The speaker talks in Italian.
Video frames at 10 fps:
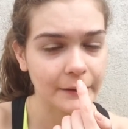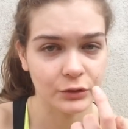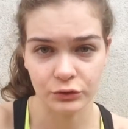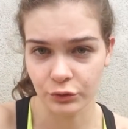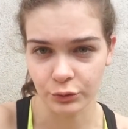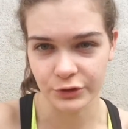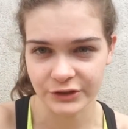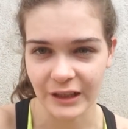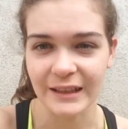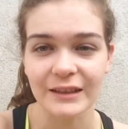sono
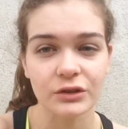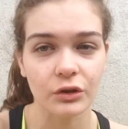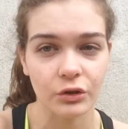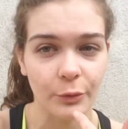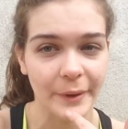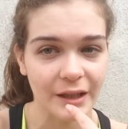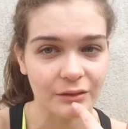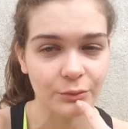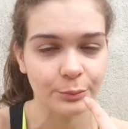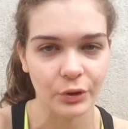rossa, adesso l'ho
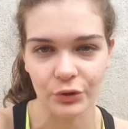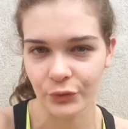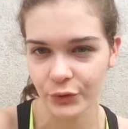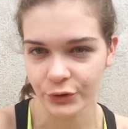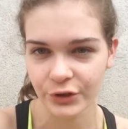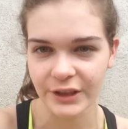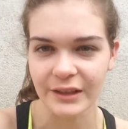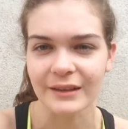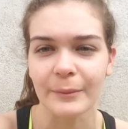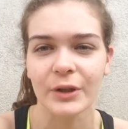coperto un po' col
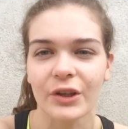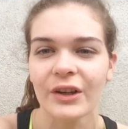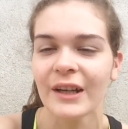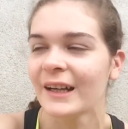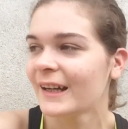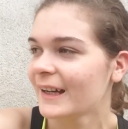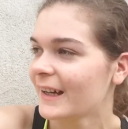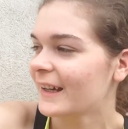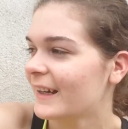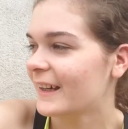fondotinta, però
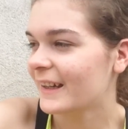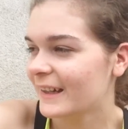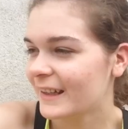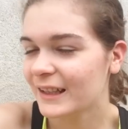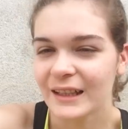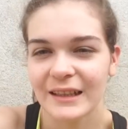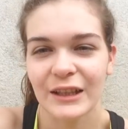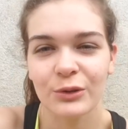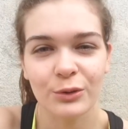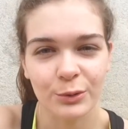eh,
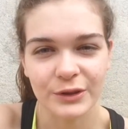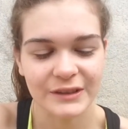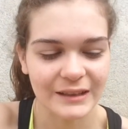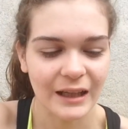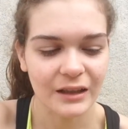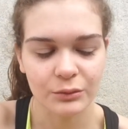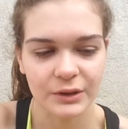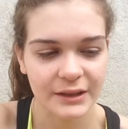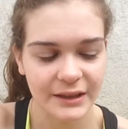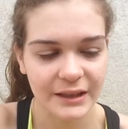ero rossa
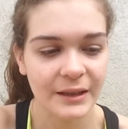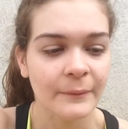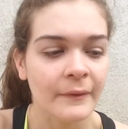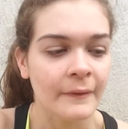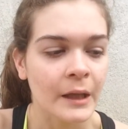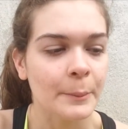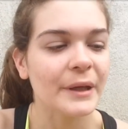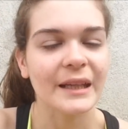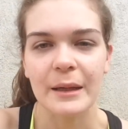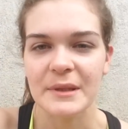lunedì
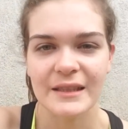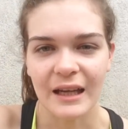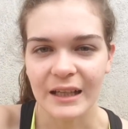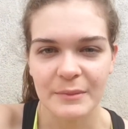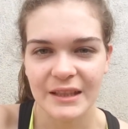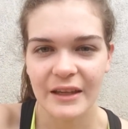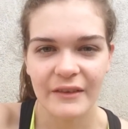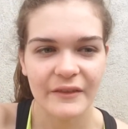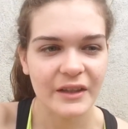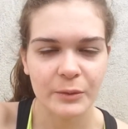perché mi sa che mi
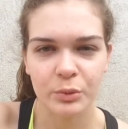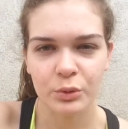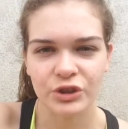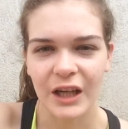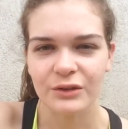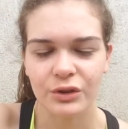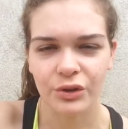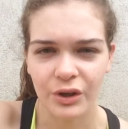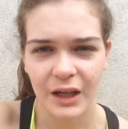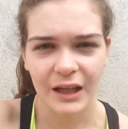deve aver bruciato
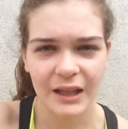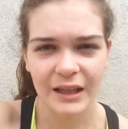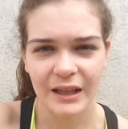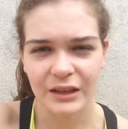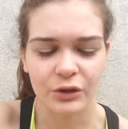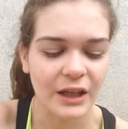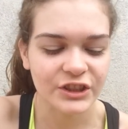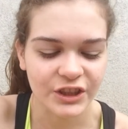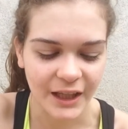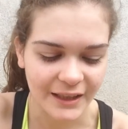con la, con la
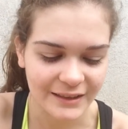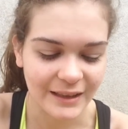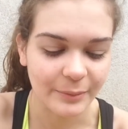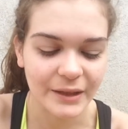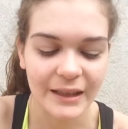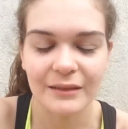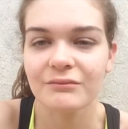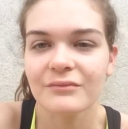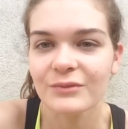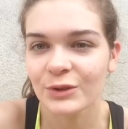ceretta, perché
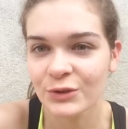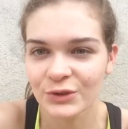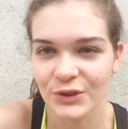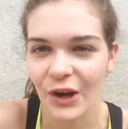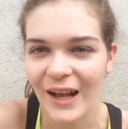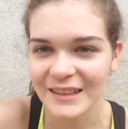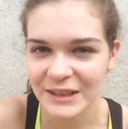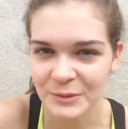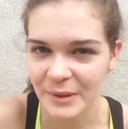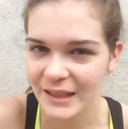non, non, ho altre
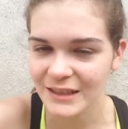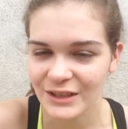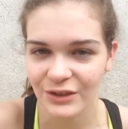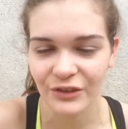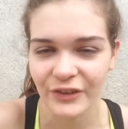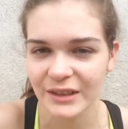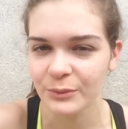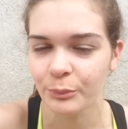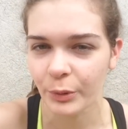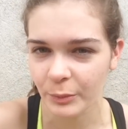spiegazioni, infatti
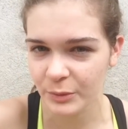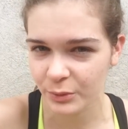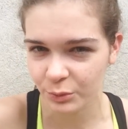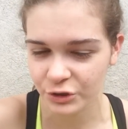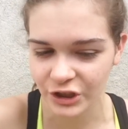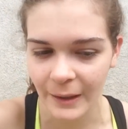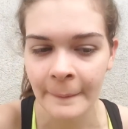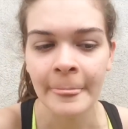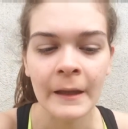un po' mi brucia,